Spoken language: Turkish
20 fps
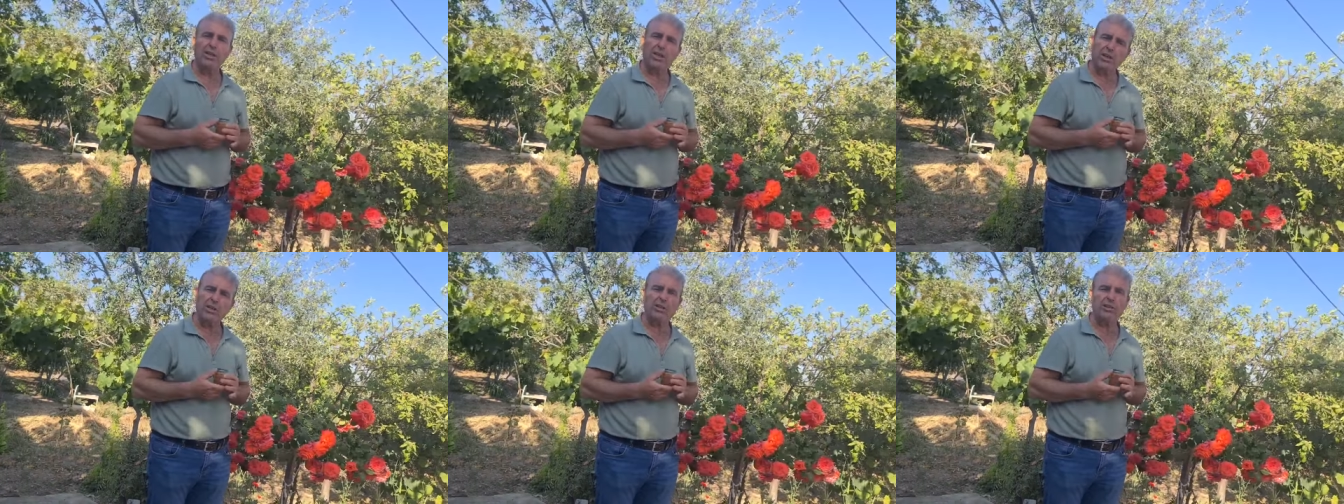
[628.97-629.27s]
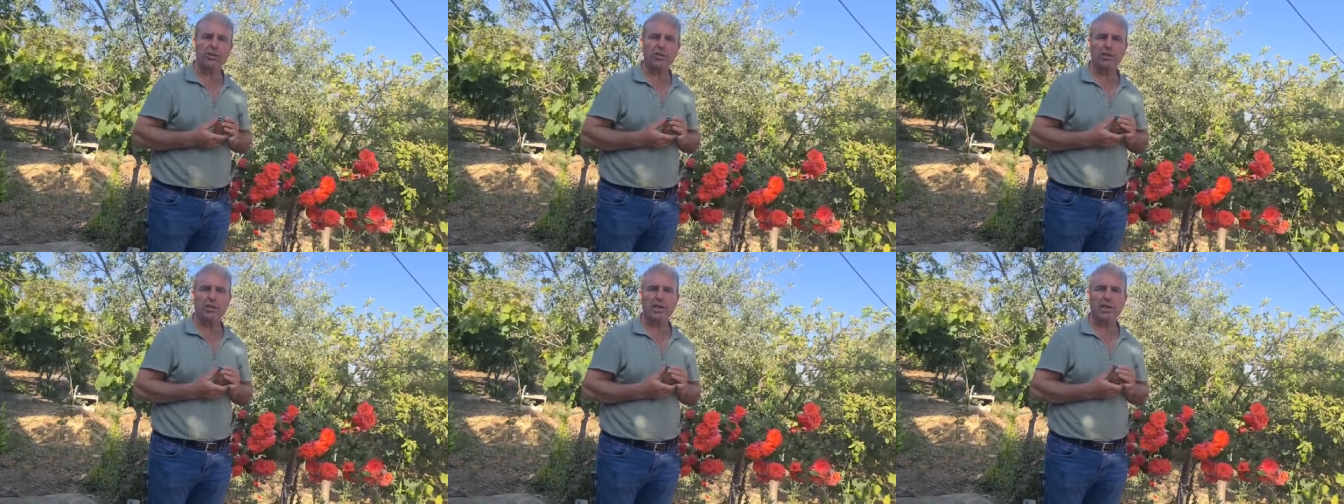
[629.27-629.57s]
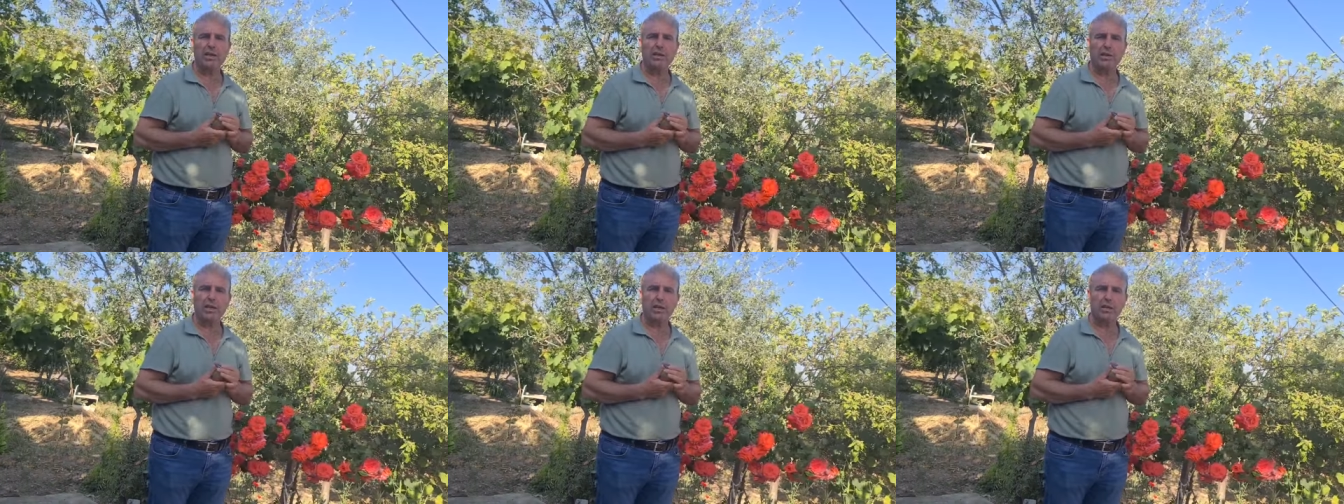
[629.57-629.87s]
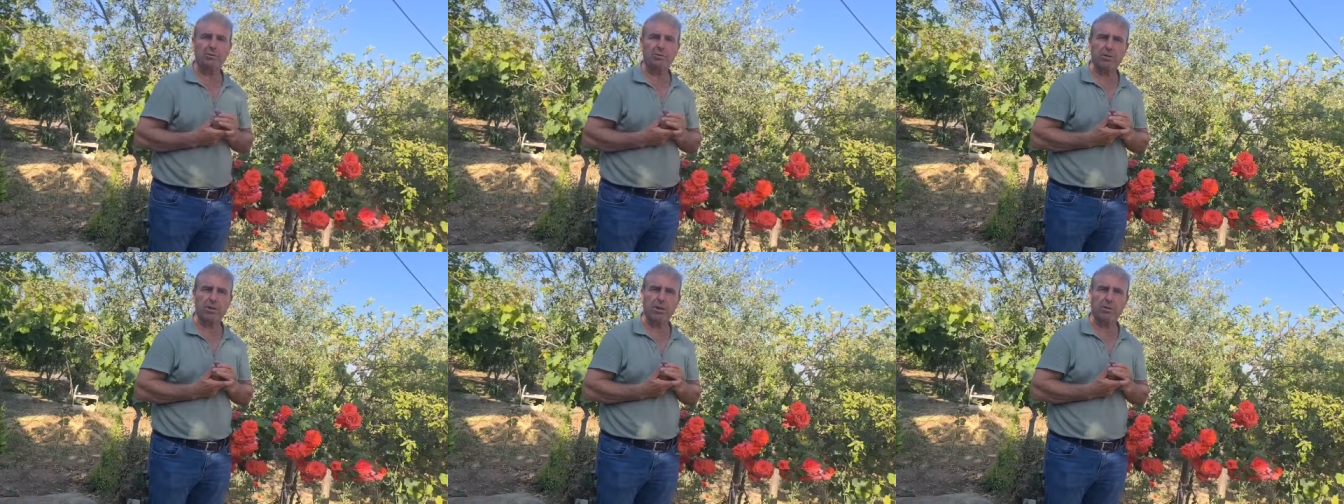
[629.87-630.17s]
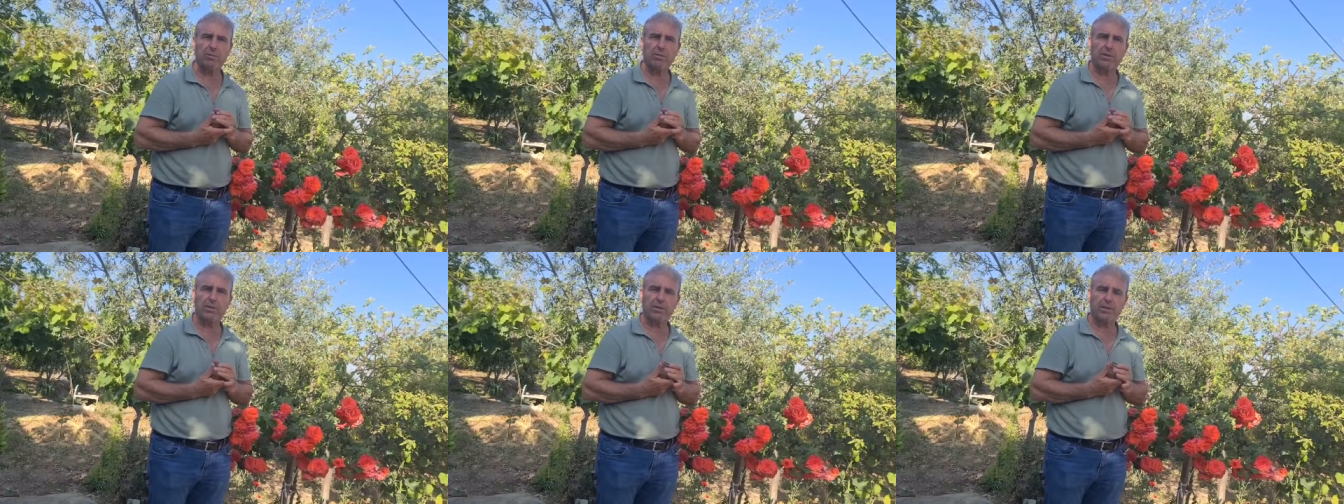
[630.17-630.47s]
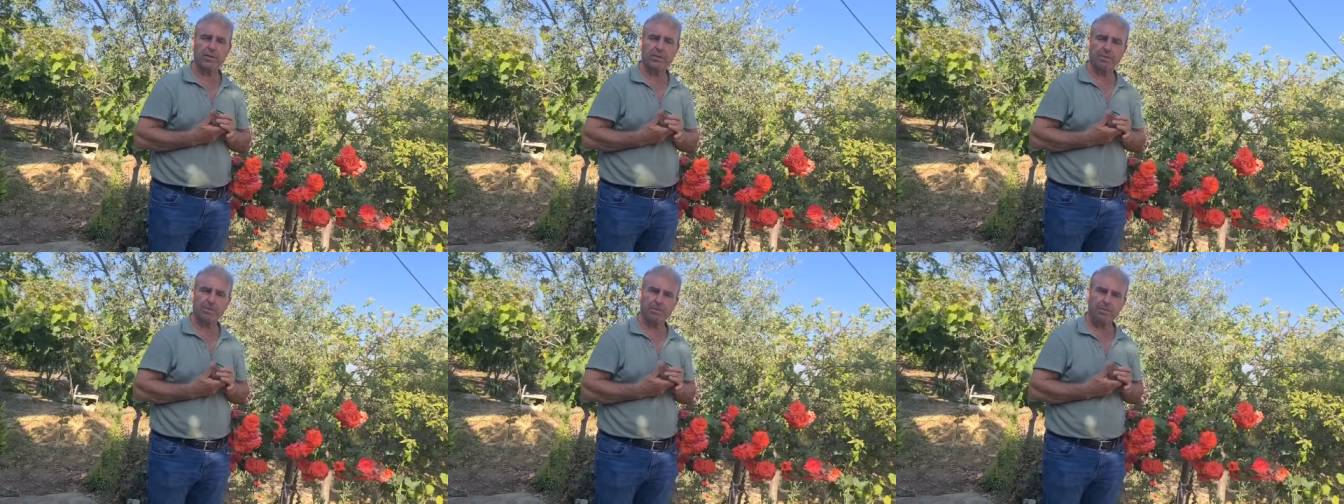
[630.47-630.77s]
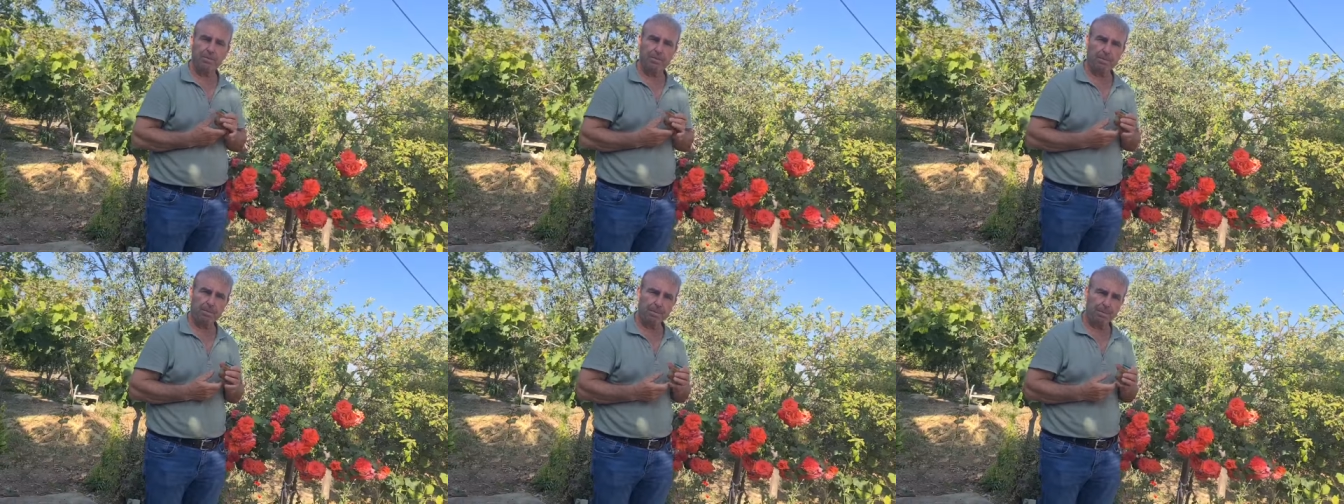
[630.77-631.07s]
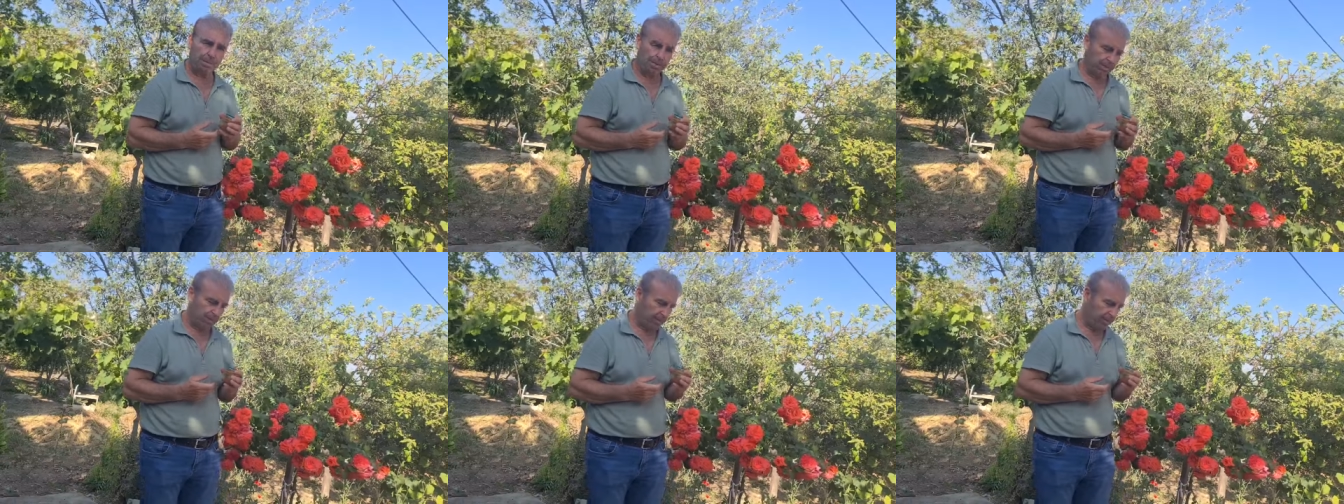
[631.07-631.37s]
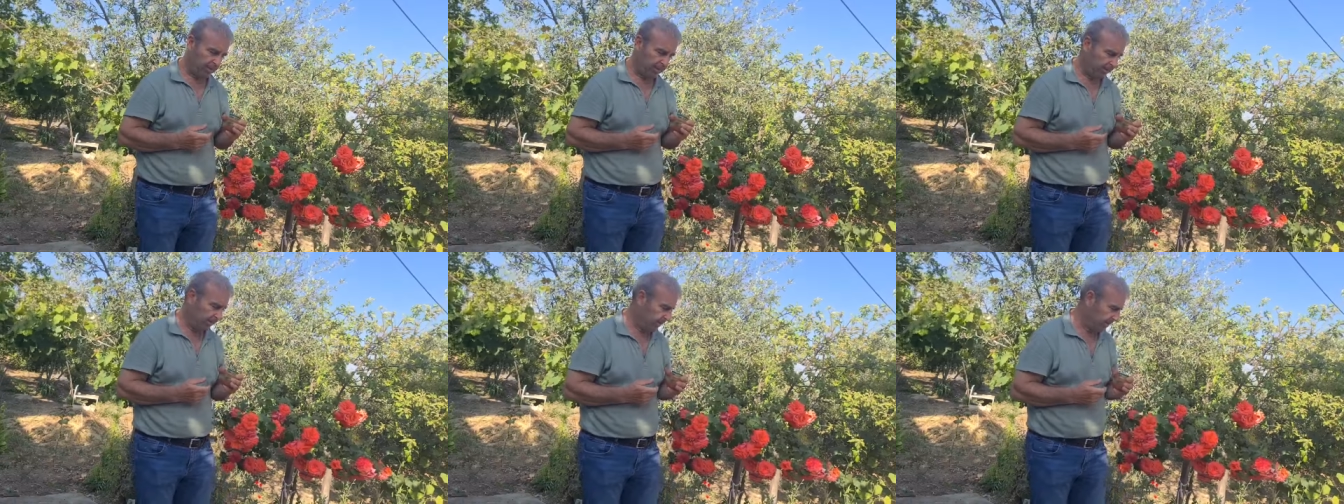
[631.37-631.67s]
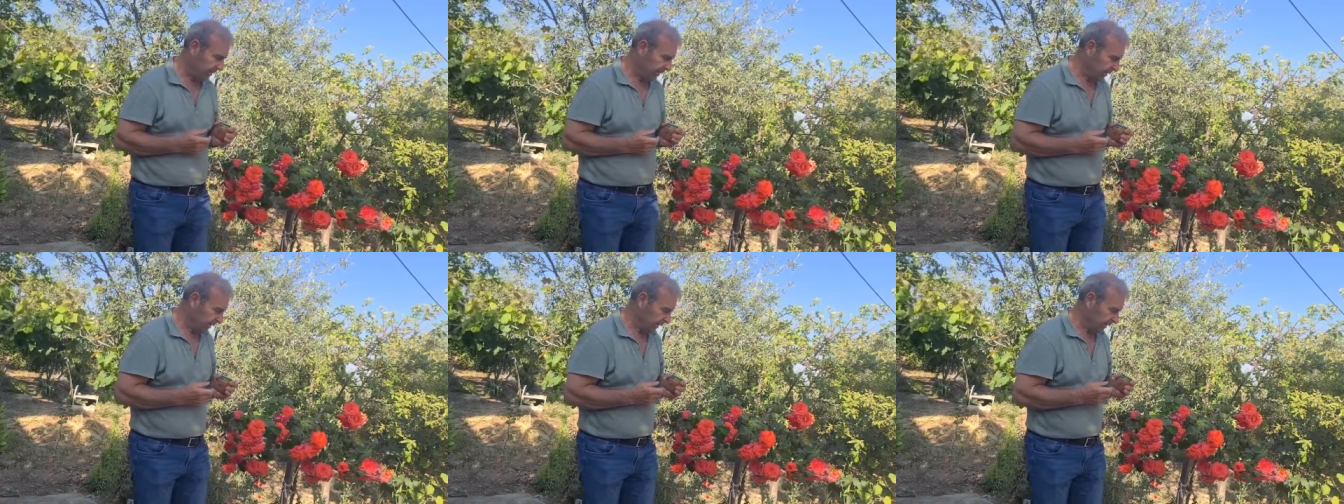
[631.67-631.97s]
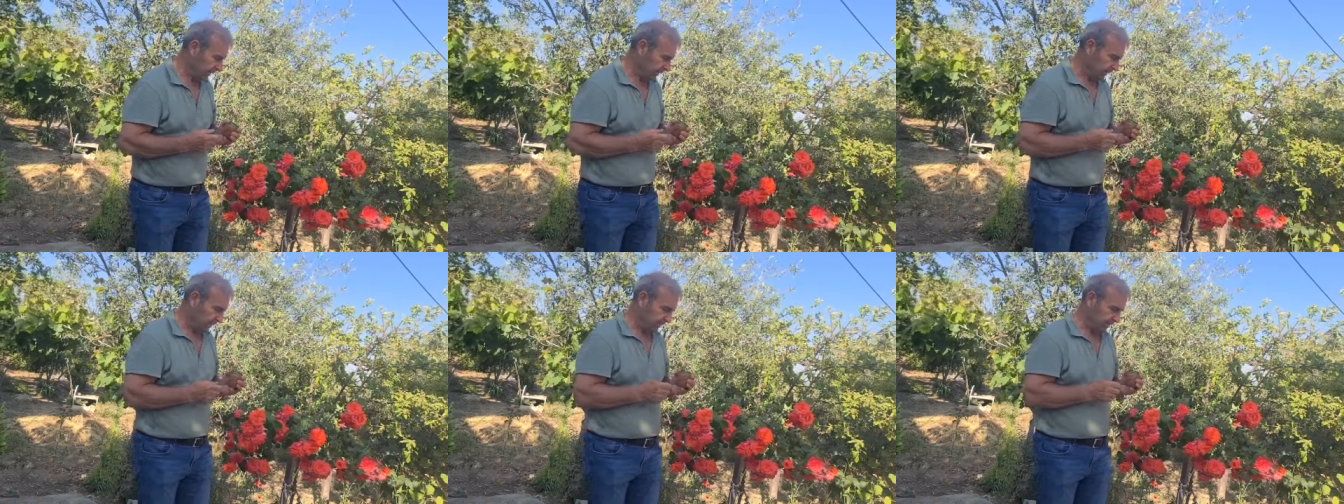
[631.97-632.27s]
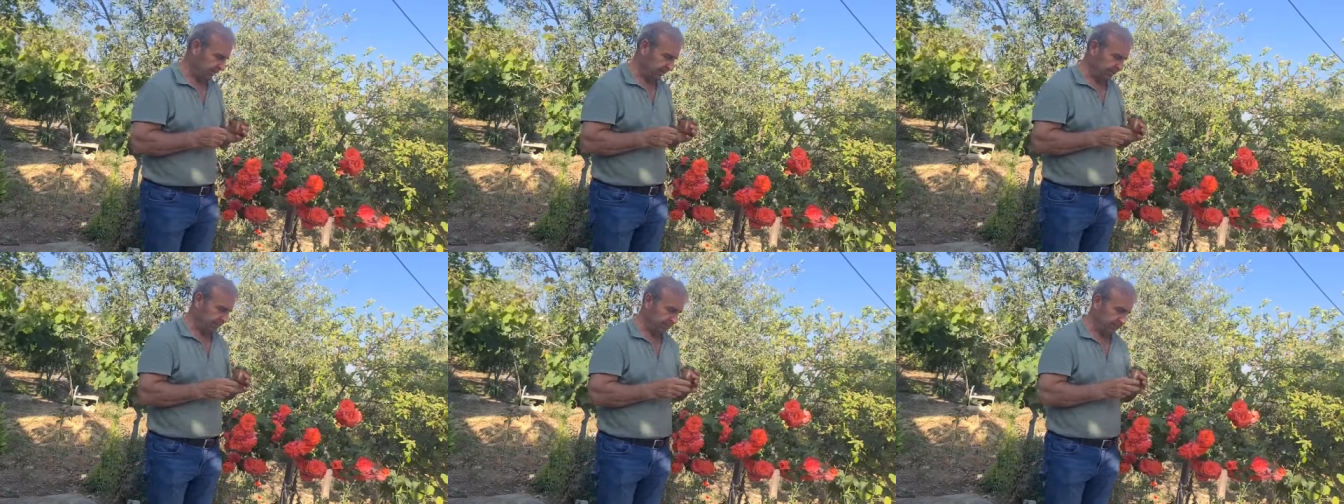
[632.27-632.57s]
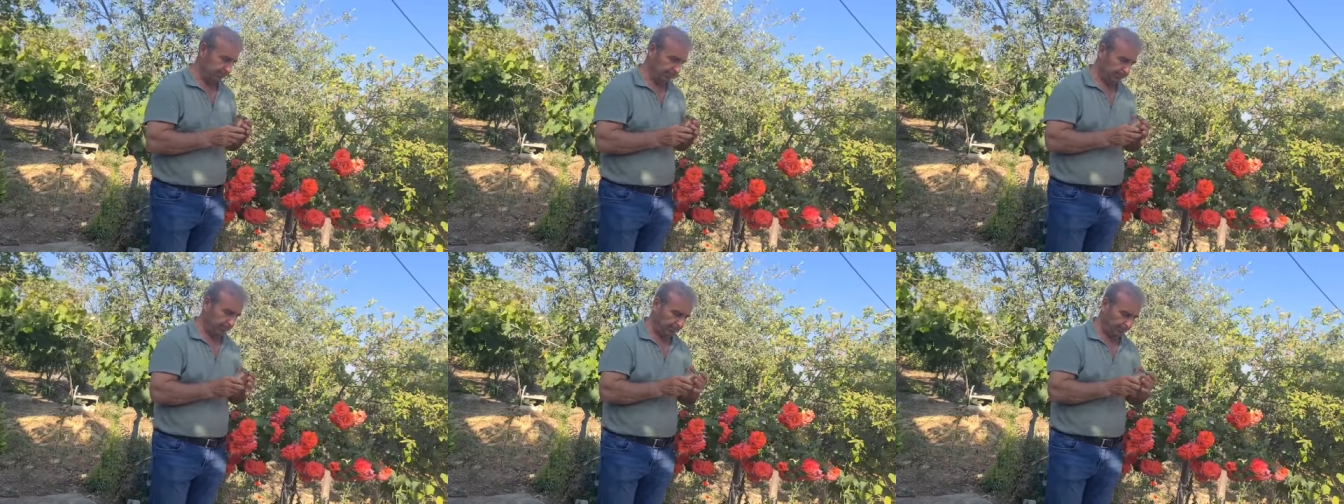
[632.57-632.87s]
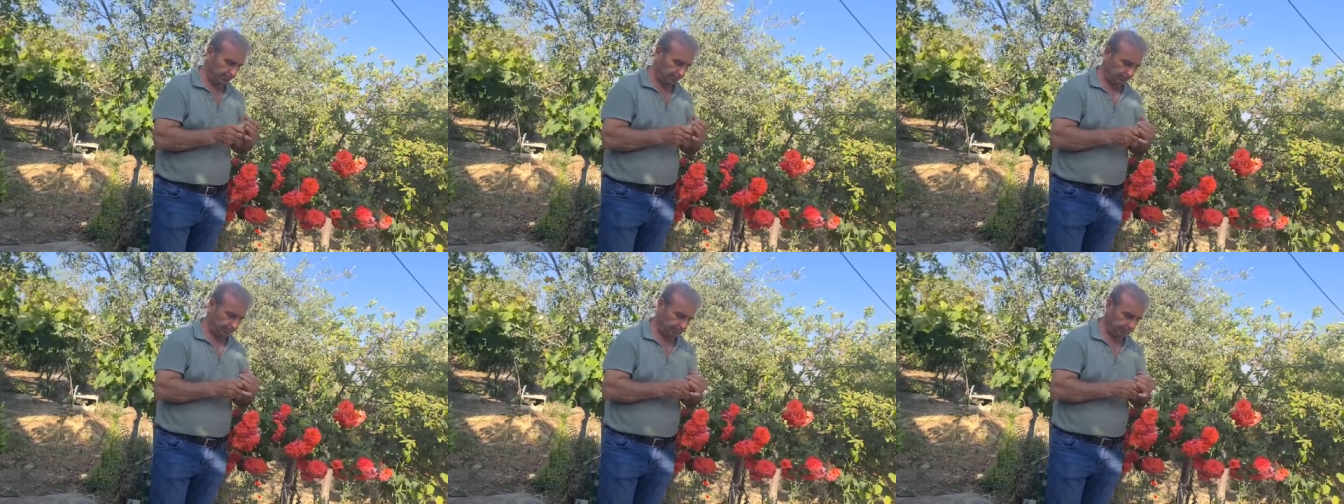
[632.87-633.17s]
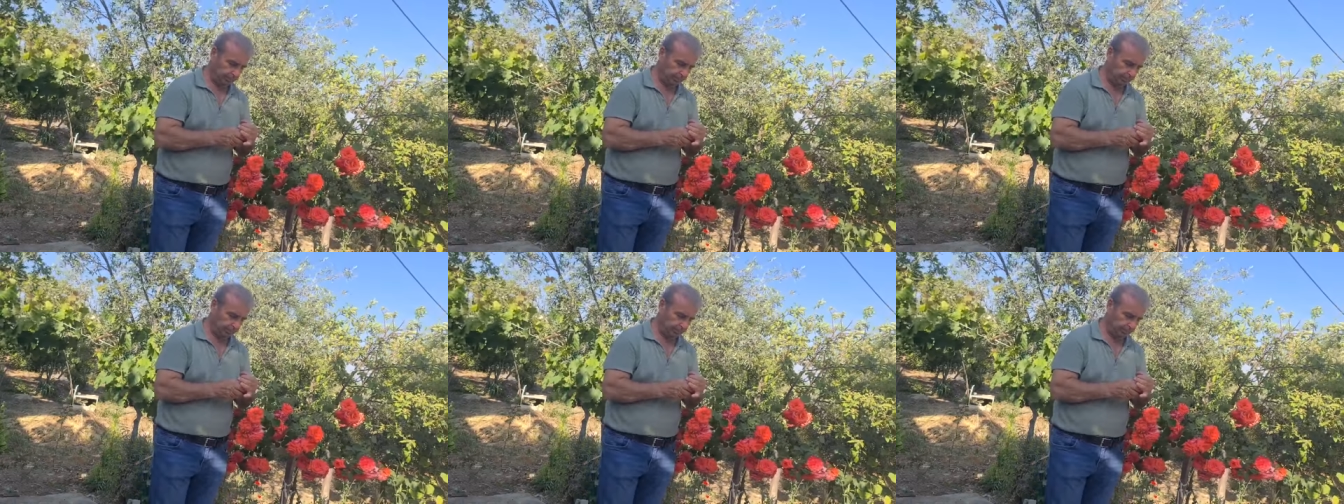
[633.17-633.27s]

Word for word: Kudret narının tüketilmesi bu olumsuz etkiyi engellemeye yardımcıdır.